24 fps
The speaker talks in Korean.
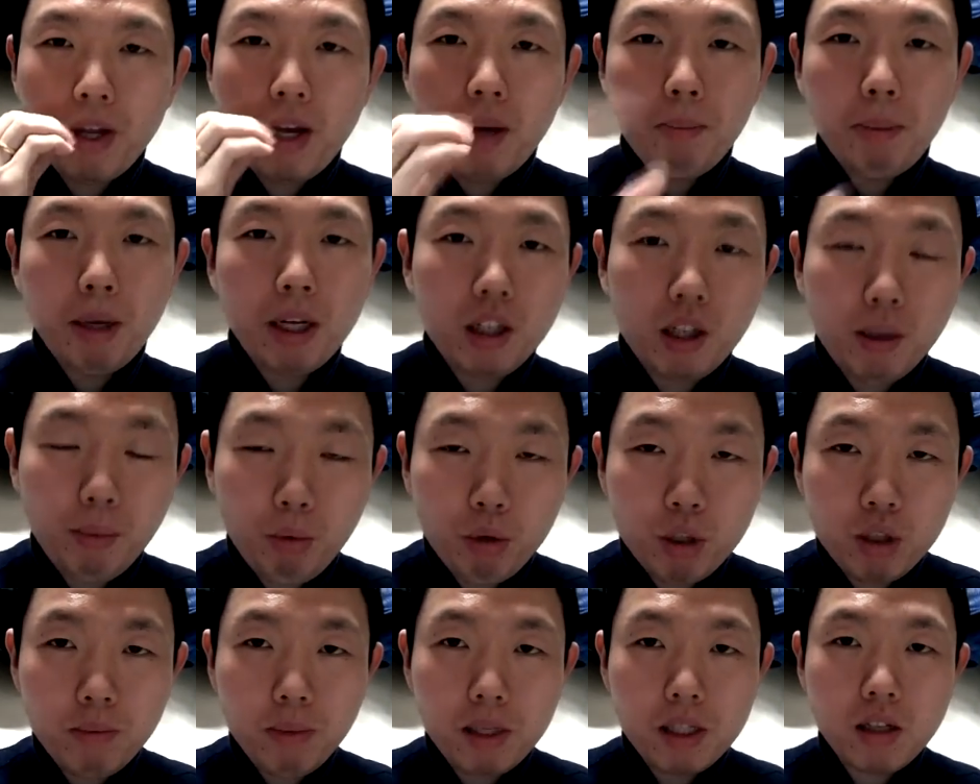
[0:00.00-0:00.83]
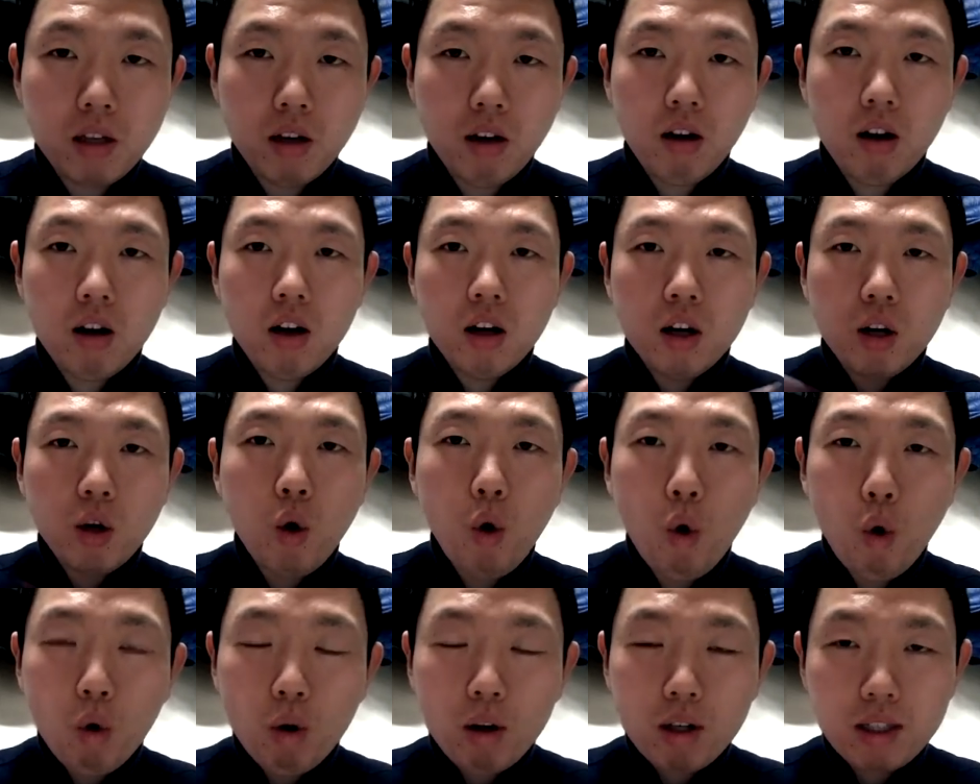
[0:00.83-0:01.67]
뱉어 보시면서
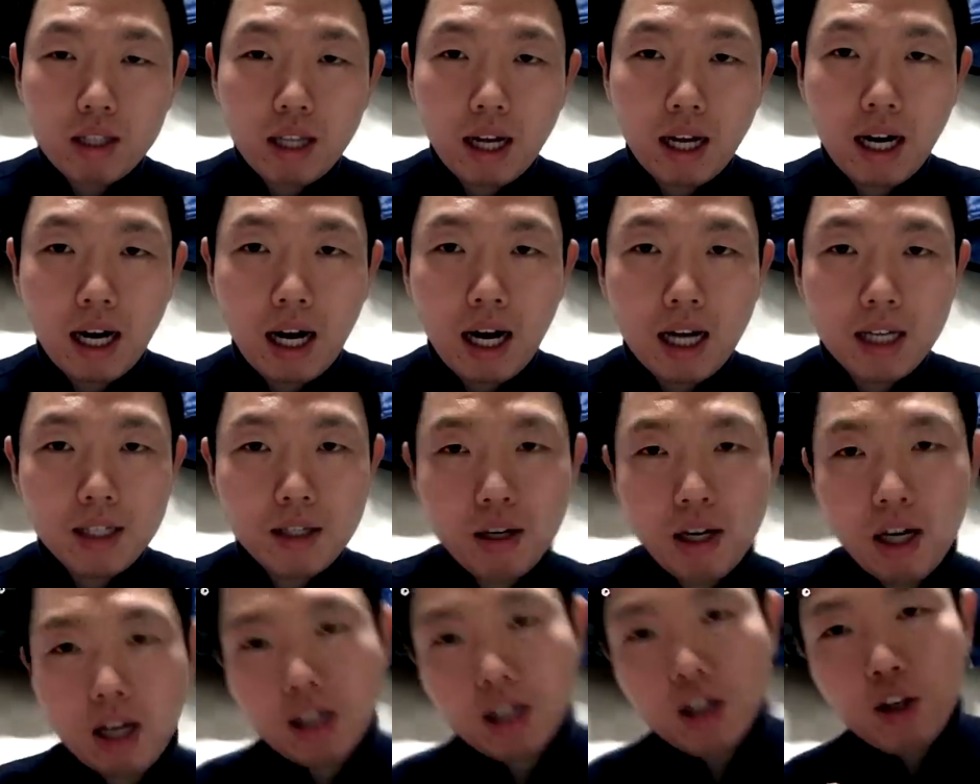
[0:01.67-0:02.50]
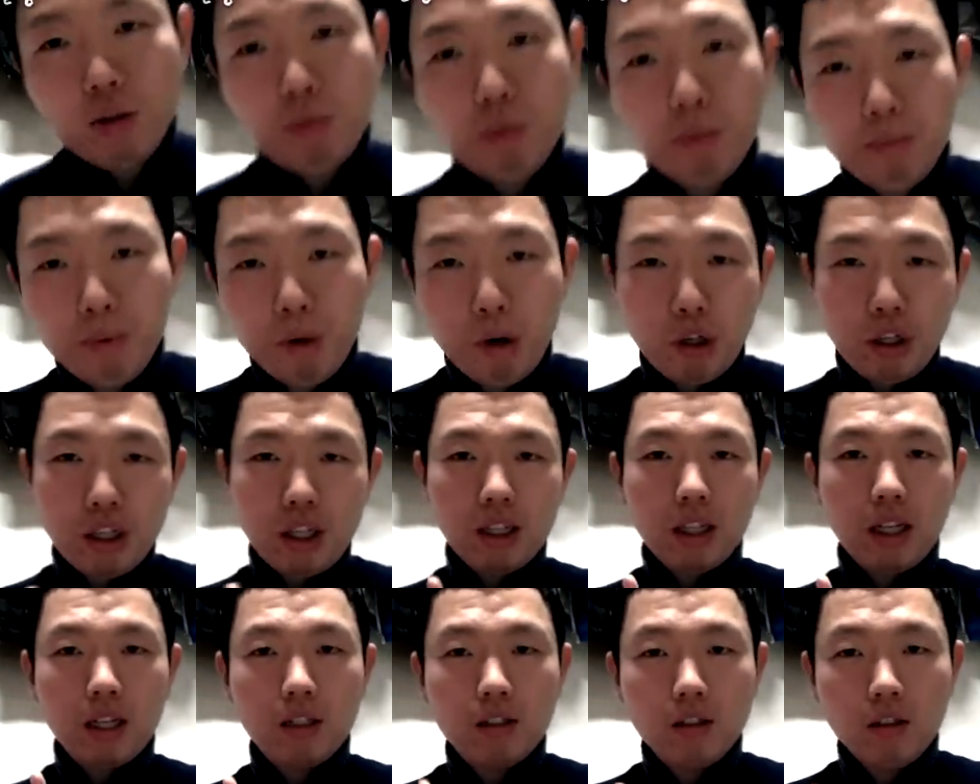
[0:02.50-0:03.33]
꼭 따라 하셔야 여러분 표현이
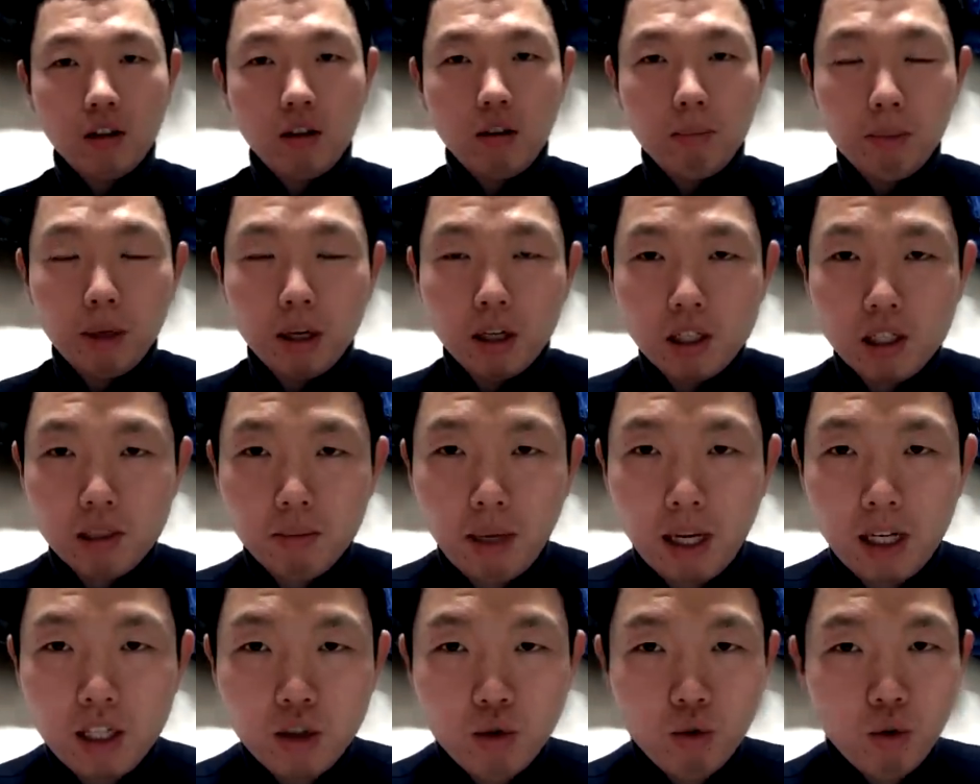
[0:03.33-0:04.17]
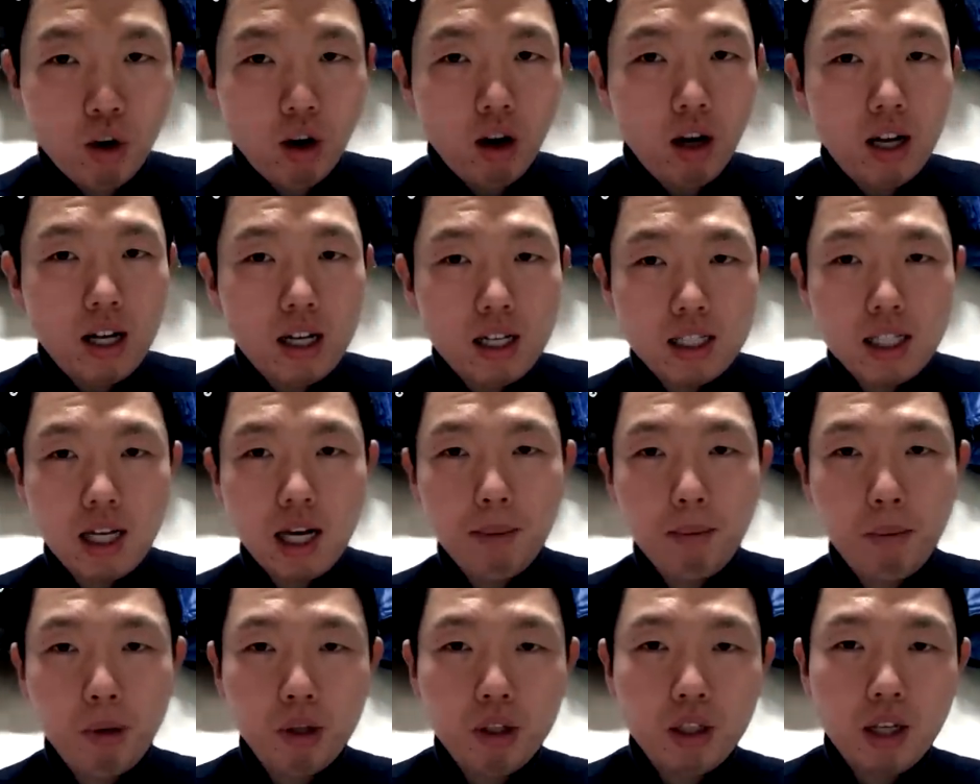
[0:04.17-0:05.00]
된다는 거 명심하시고요. 자
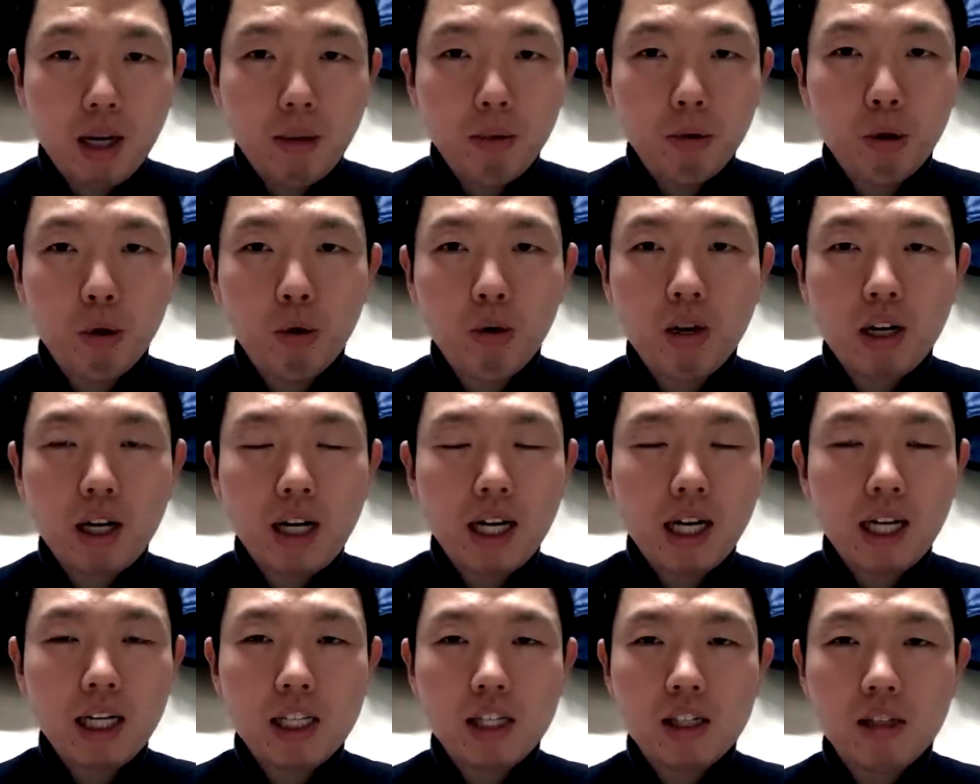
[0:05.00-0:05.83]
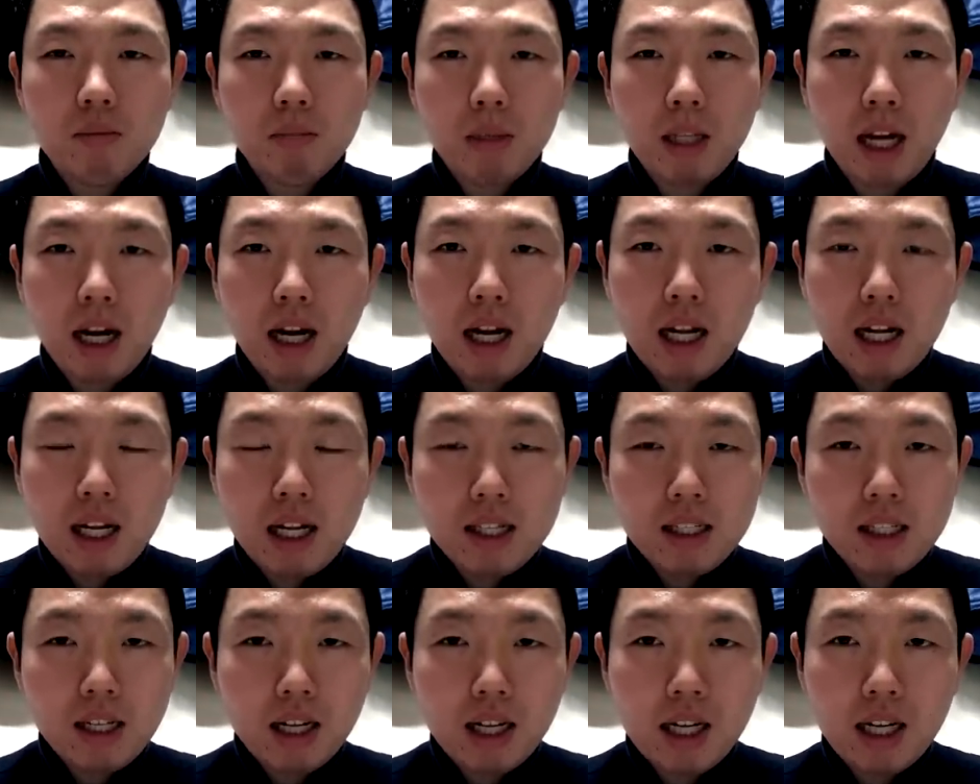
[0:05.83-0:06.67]
한번 가보도록 하겠습니다.
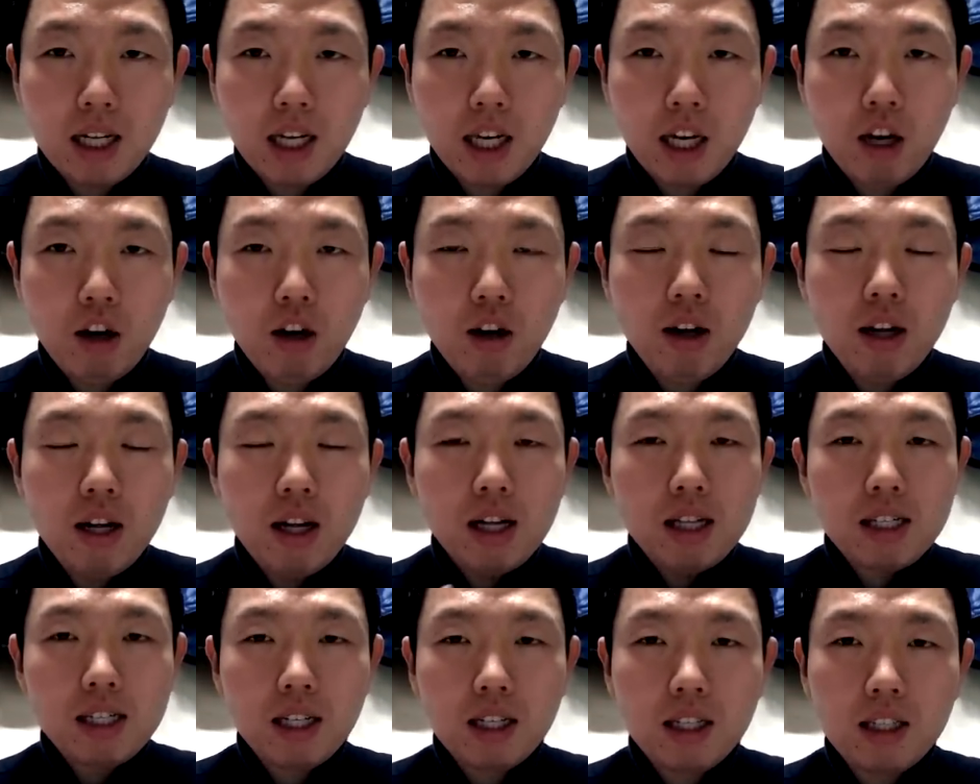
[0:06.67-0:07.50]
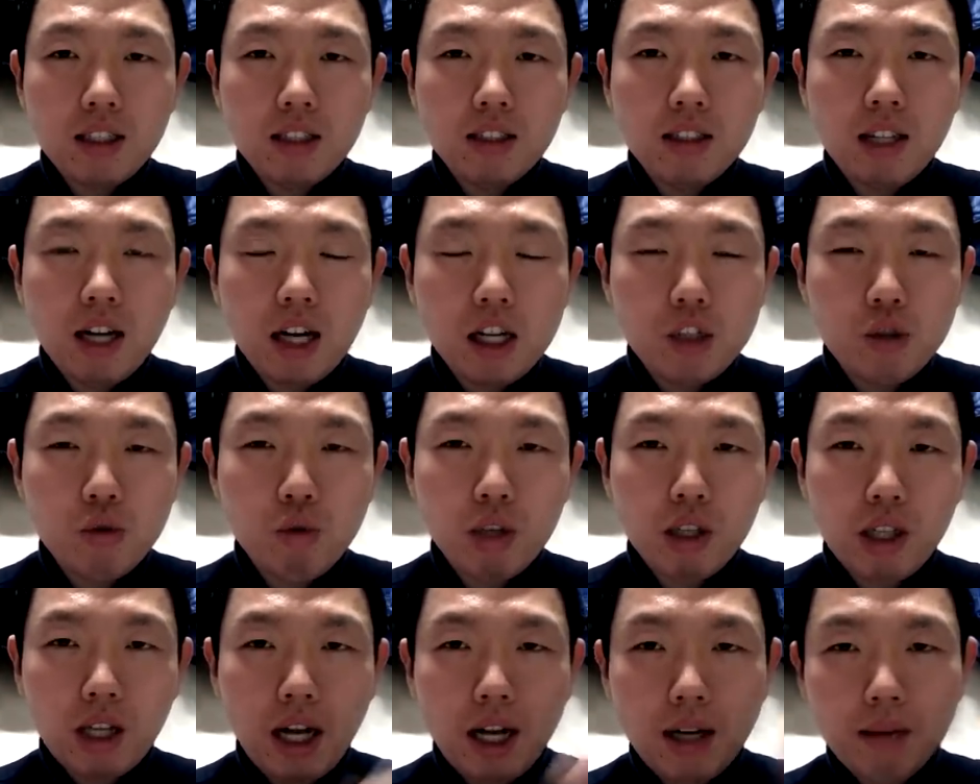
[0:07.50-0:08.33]
자, 갈게요. 자, 그는 가지고
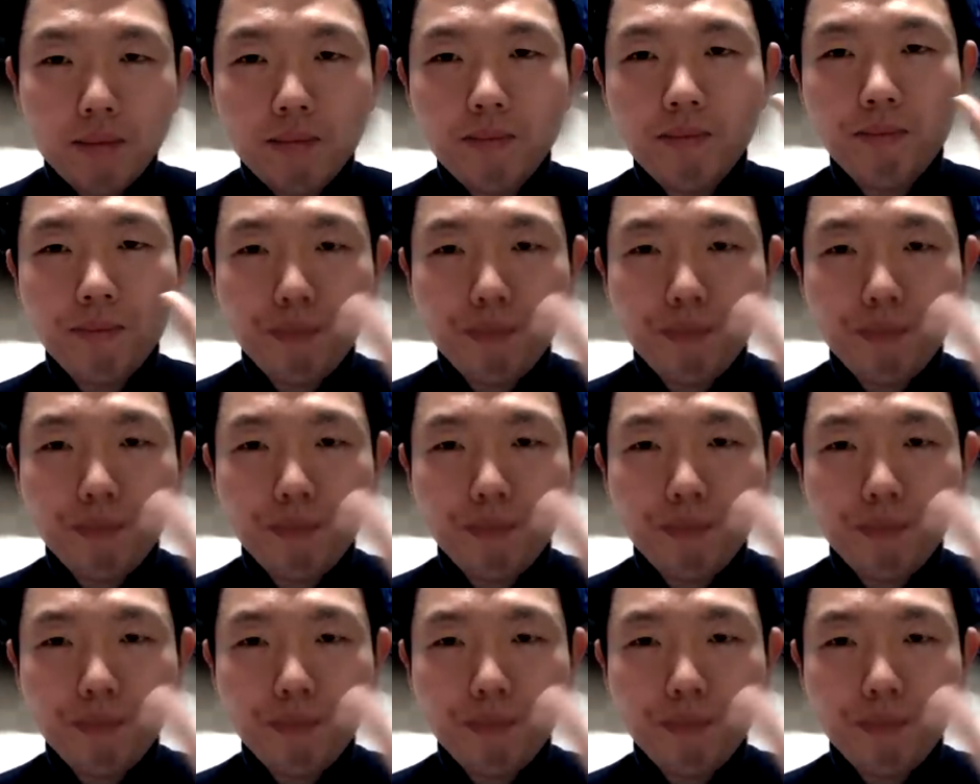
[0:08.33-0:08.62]
있다.